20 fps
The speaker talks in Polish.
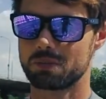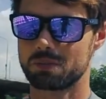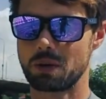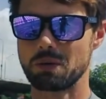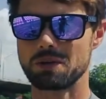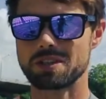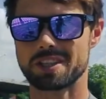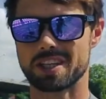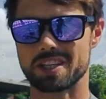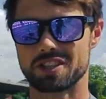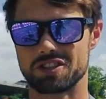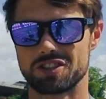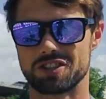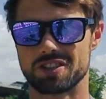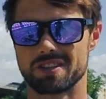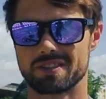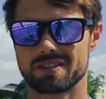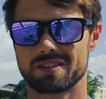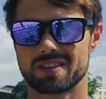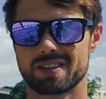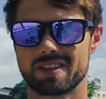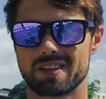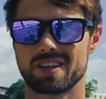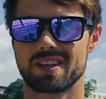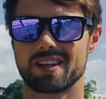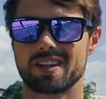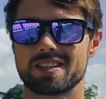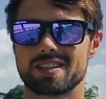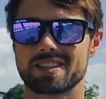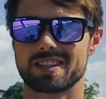Pamiętajcie,
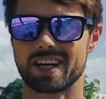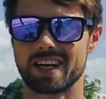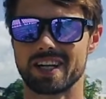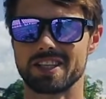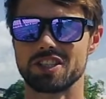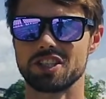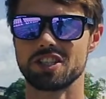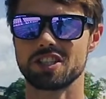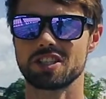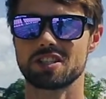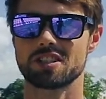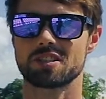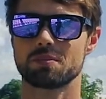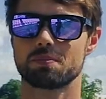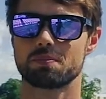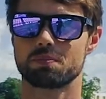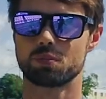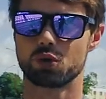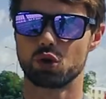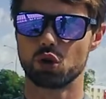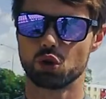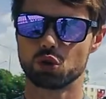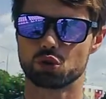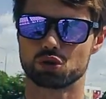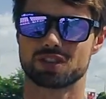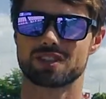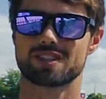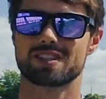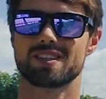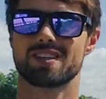trening
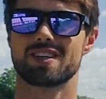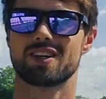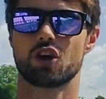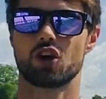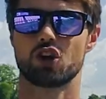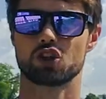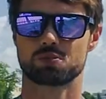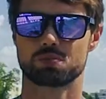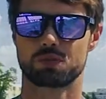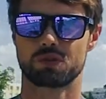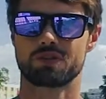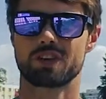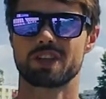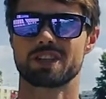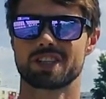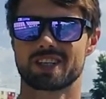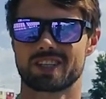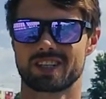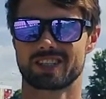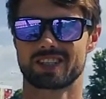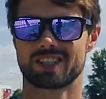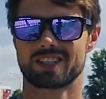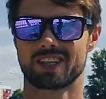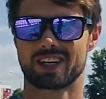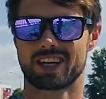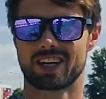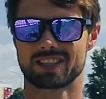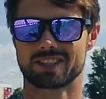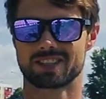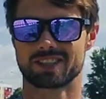plus odpowiednia
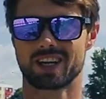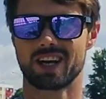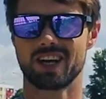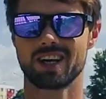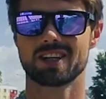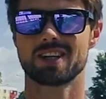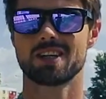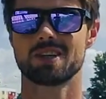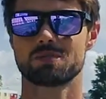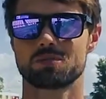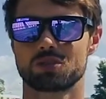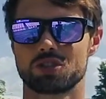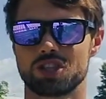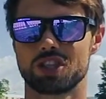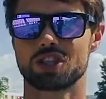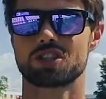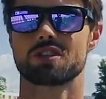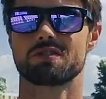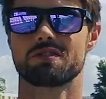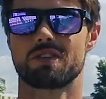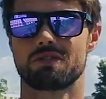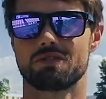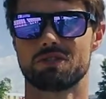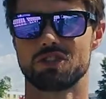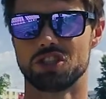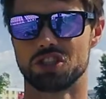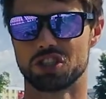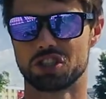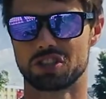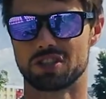regeneracja przyniesie Wam
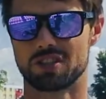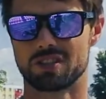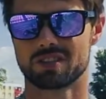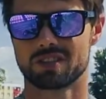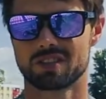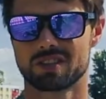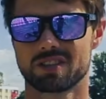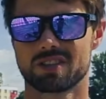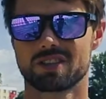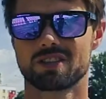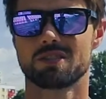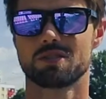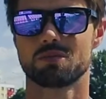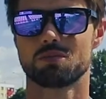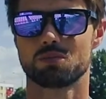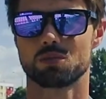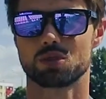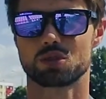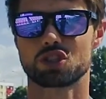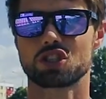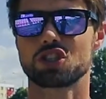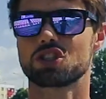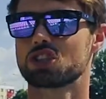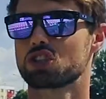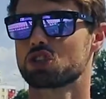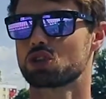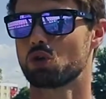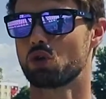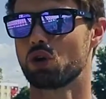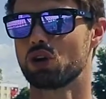wyniki.
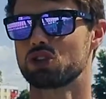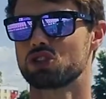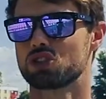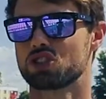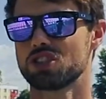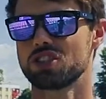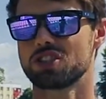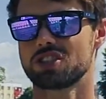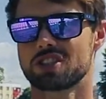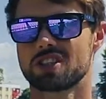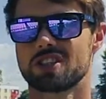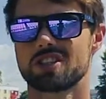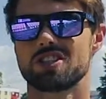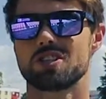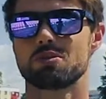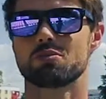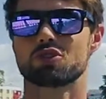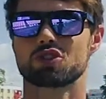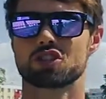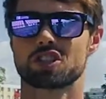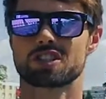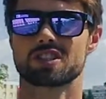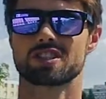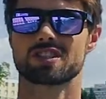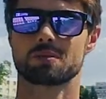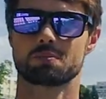Musicie to łączyć, nie możecie